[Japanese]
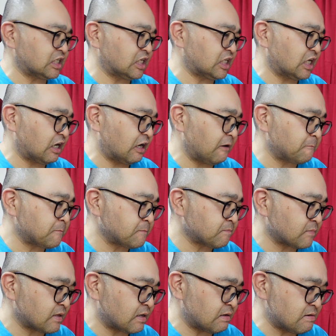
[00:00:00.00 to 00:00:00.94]
念なが
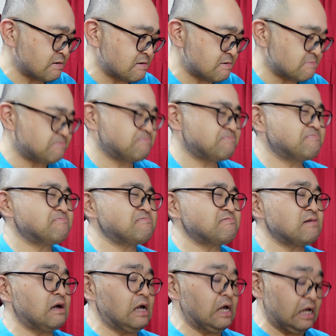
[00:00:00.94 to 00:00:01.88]

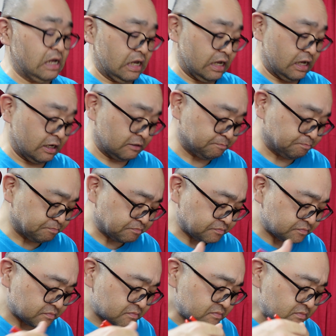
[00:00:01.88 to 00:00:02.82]

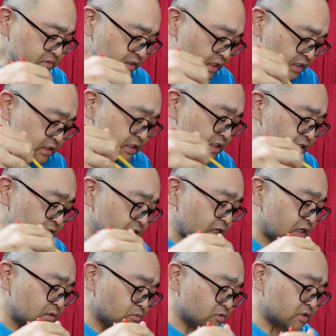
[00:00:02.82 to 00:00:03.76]
ら残念な
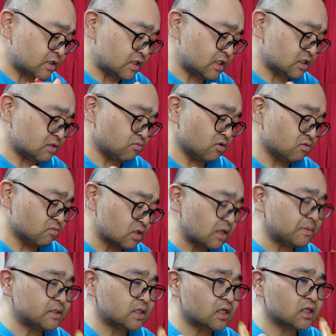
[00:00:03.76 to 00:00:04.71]
がらもうないんです。僕も
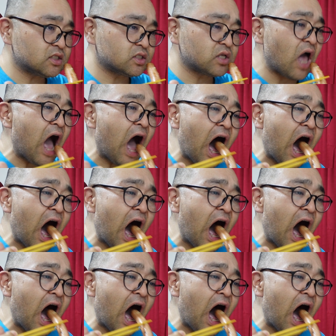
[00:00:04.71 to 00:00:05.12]
食べたいです。